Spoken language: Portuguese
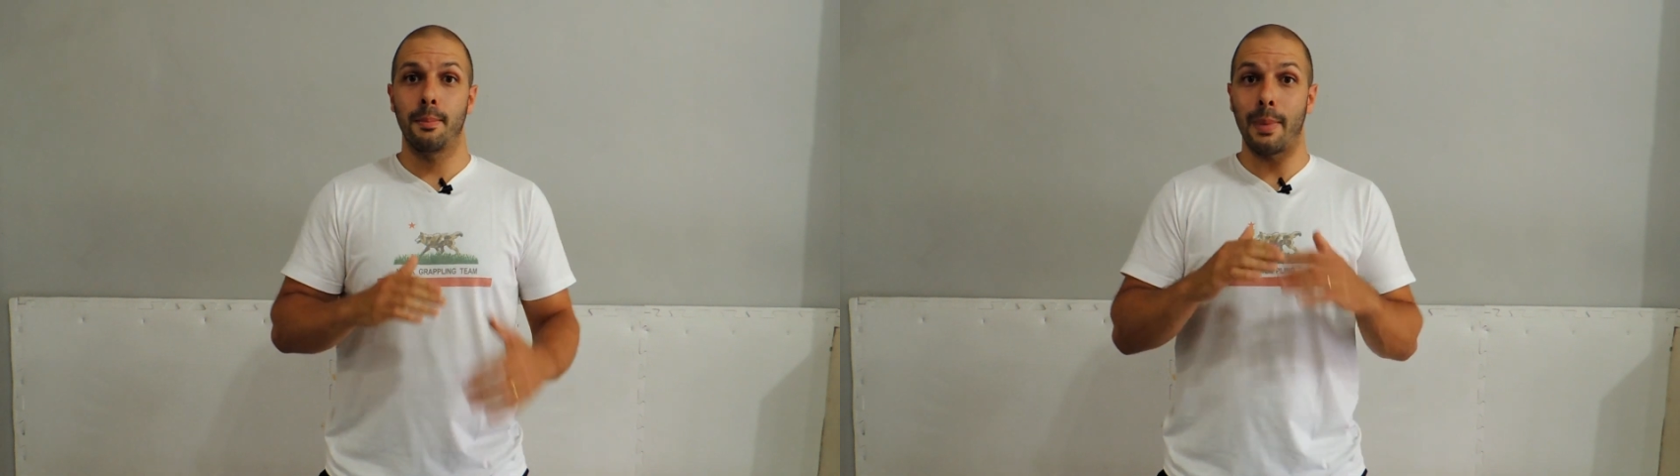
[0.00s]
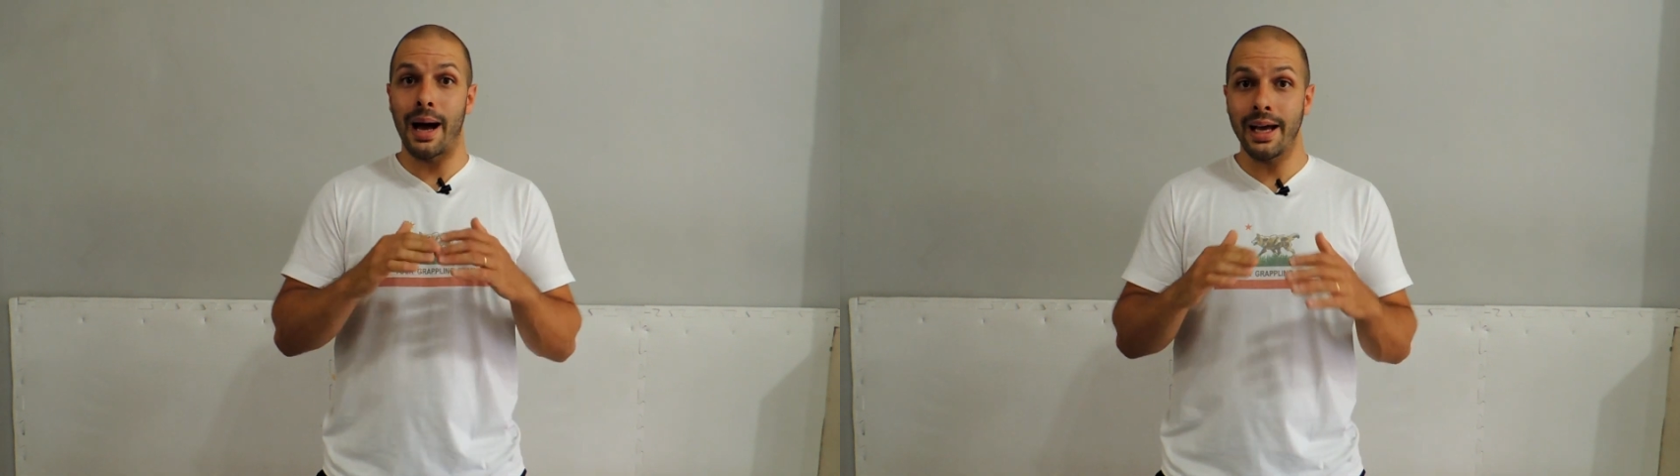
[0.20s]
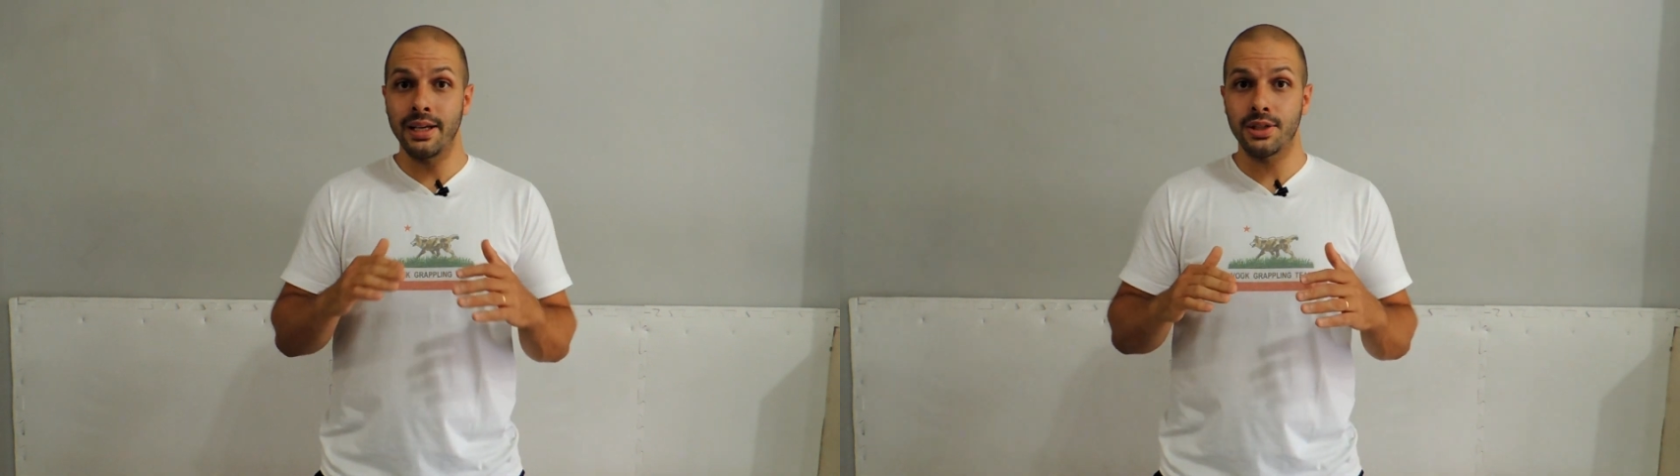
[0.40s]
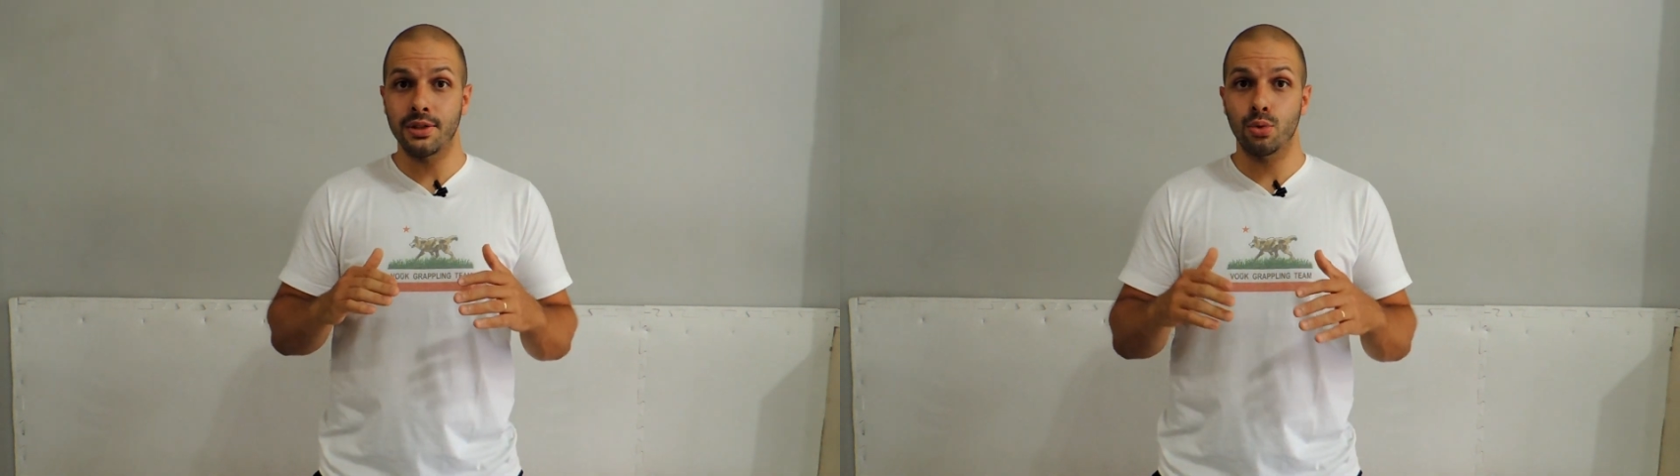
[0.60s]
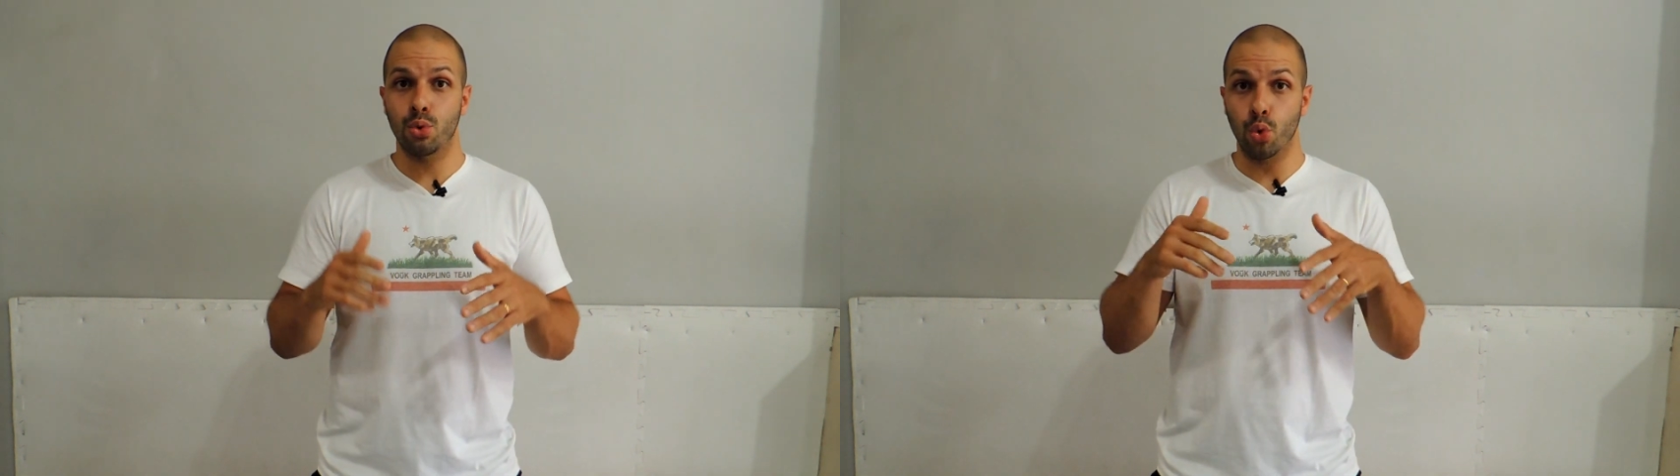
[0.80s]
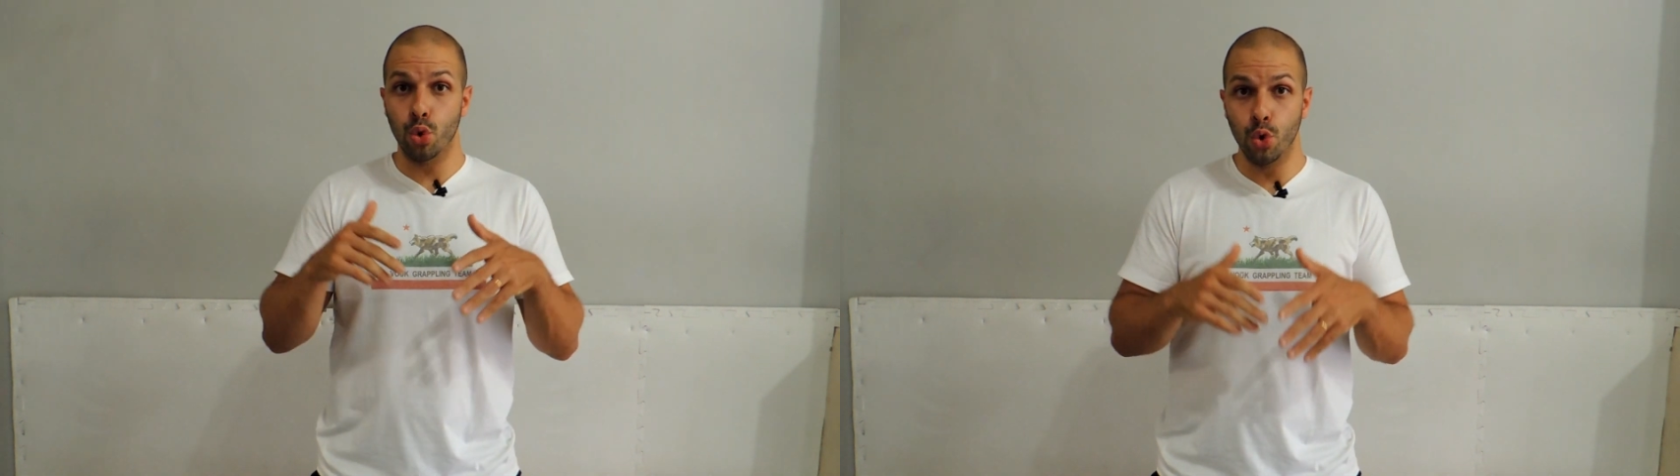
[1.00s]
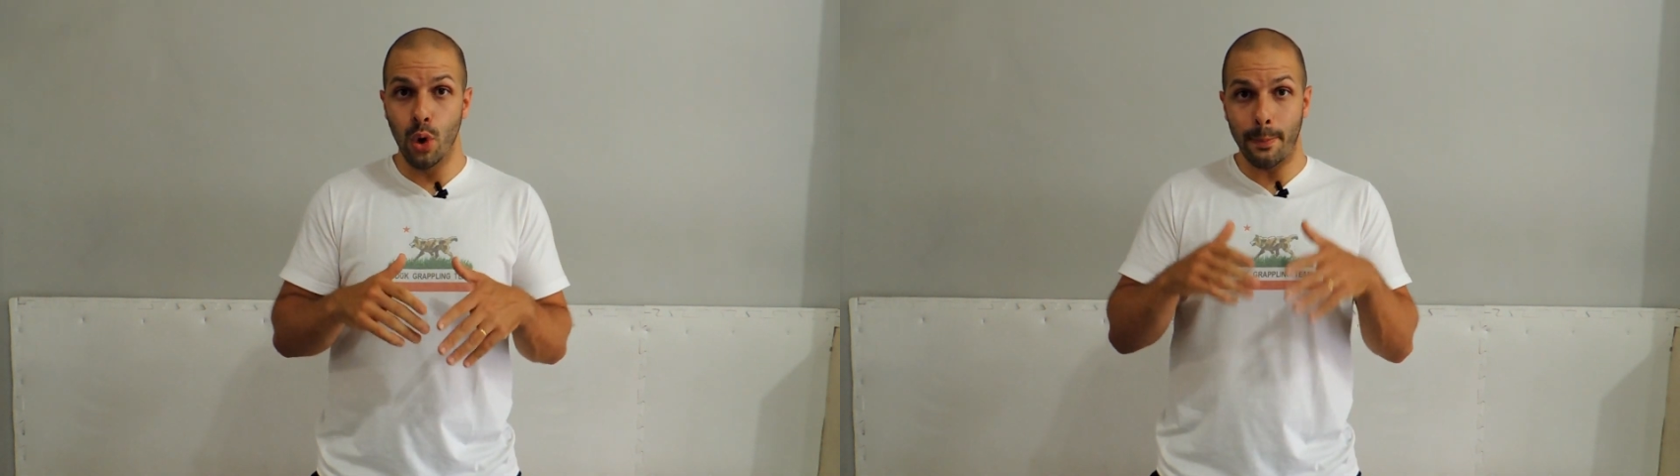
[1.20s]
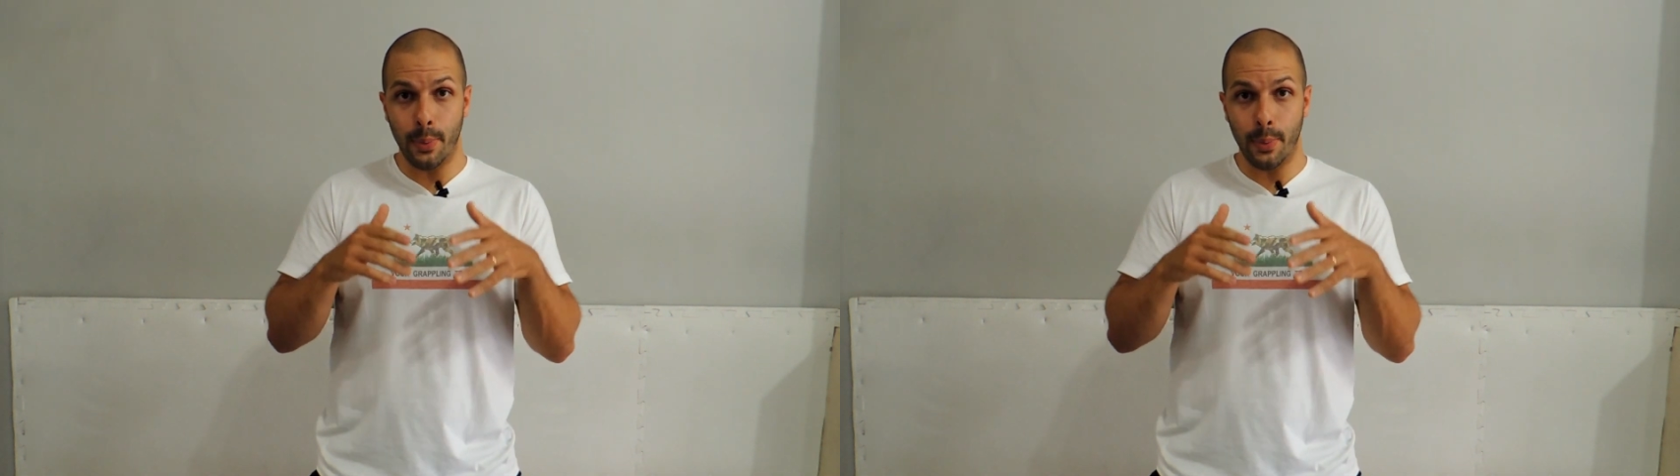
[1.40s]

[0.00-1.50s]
Mas tudo